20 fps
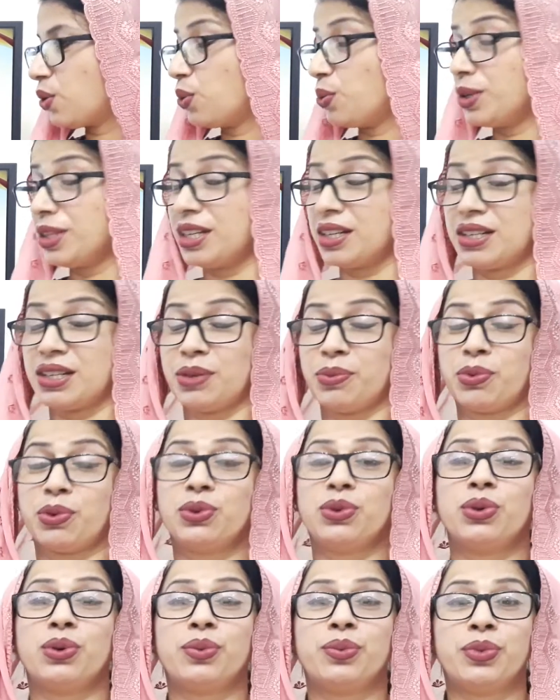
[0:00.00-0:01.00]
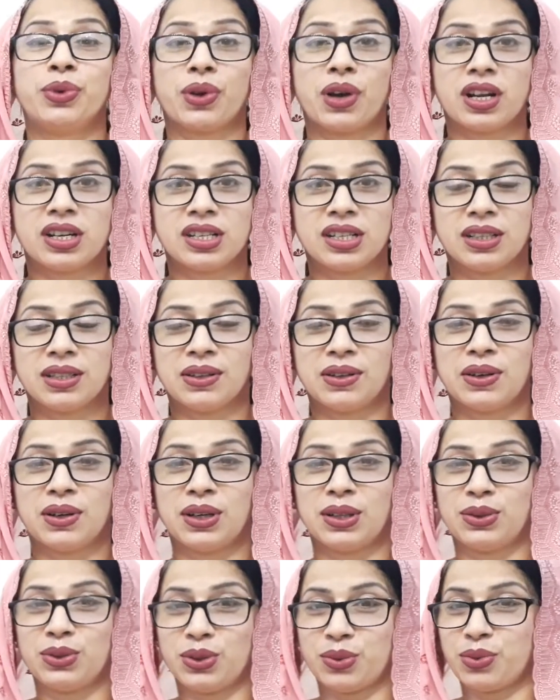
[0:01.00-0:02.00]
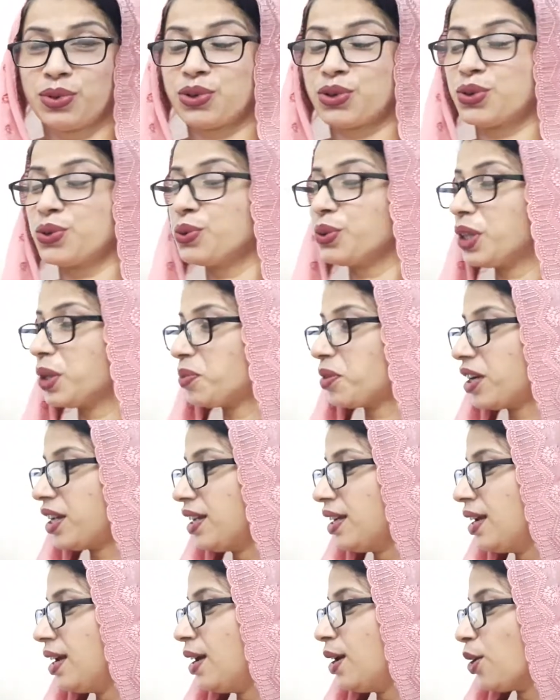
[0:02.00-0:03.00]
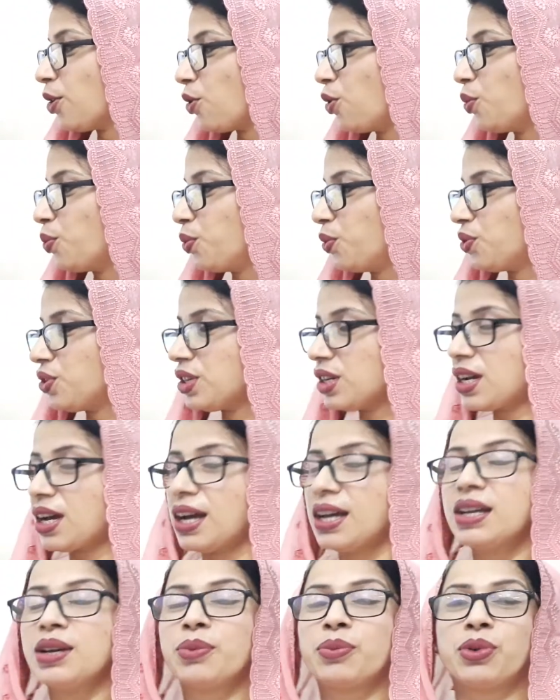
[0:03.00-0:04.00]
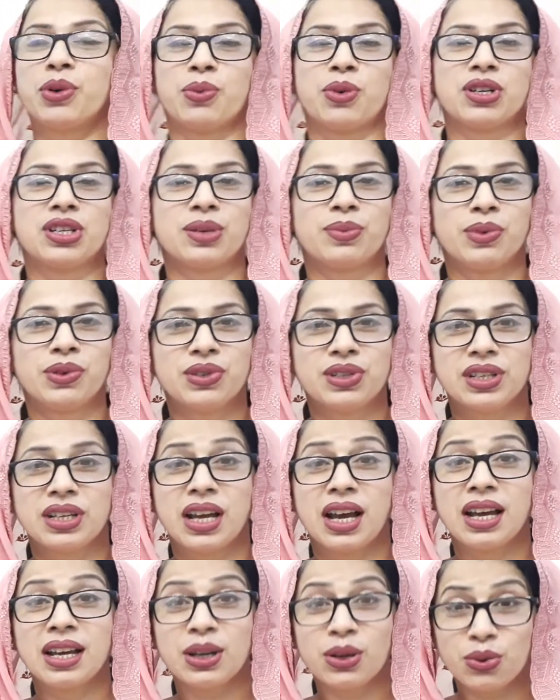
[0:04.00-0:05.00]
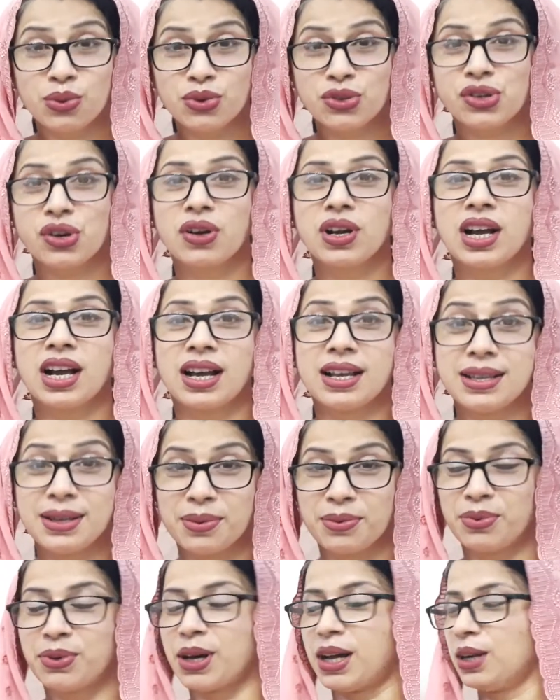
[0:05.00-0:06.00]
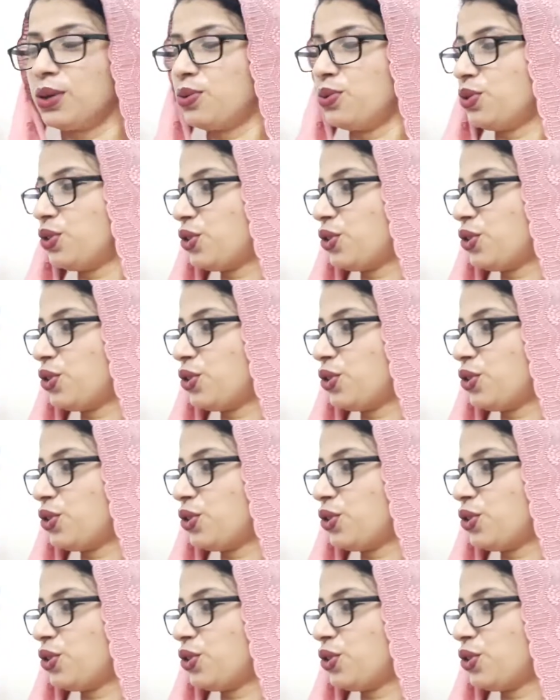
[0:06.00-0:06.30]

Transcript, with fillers: কবিতাটি প্রথম প্রকাশিত হয় দুটো প্রশ্ন হতে পারে কোন পত্রিকায় প্রবাসী পত্রিকায় কোন সংখ্যায় ফাল্গুন